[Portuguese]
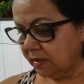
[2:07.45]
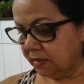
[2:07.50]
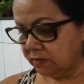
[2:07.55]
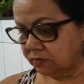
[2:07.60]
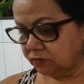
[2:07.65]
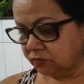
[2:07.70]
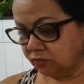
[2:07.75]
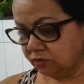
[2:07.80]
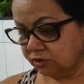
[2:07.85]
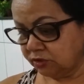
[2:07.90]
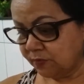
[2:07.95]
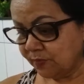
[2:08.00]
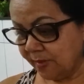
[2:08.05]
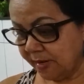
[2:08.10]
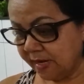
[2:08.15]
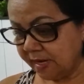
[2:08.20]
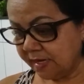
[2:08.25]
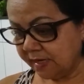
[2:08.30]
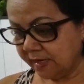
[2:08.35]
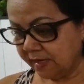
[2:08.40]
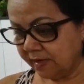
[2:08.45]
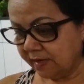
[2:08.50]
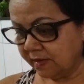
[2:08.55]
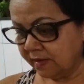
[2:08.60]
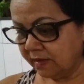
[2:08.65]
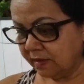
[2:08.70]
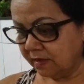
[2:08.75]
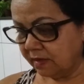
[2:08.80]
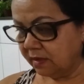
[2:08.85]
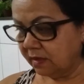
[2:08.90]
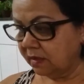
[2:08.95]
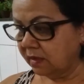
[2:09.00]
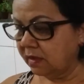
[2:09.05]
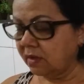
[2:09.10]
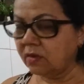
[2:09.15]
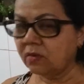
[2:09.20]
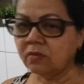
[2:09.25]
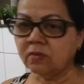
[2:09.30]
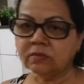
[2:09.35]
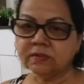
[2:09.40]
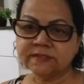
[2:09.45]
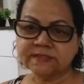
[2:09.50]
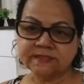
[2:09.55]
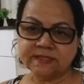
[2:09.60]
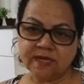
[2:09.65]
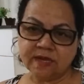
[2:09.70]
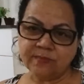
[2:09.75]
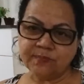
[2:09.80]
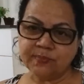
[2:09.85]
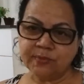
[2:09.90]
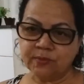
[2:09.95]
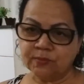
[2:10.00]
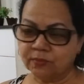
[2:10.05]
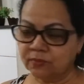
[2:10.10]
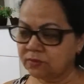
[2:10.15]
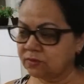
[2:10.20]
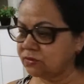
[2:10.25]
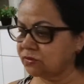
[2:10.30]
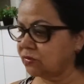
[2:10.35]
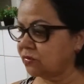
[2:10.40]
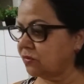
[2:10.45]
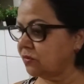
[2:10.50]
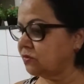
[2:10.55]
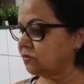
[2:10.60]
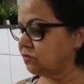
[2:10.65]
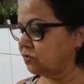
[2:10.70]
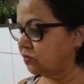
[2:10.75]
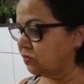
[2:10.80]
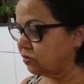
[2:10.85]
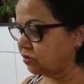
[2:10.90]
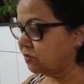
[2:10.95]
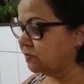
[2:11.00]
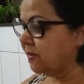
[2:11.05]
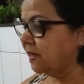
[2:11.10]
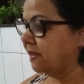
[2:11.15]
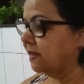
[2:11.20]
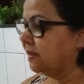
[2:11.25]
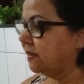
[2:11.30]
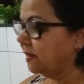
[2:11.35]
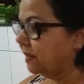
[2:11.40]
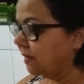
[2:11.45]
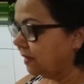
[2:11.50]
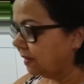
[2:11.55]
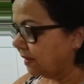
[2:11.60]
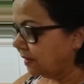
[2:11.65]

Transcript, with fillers: suco de manga, eu sempre uso com suco de manga.